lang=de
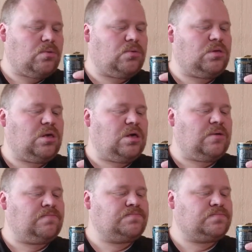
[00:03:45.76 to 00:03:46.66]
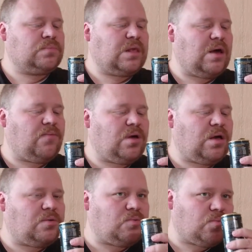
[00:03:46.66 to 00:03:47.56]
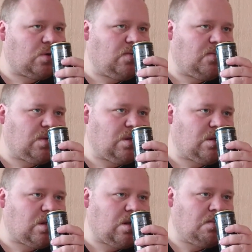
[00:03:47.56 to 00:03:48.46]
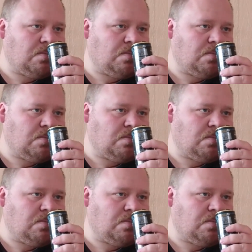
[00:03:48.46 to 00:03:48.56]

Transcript: Und hier haben wir ein gewisses,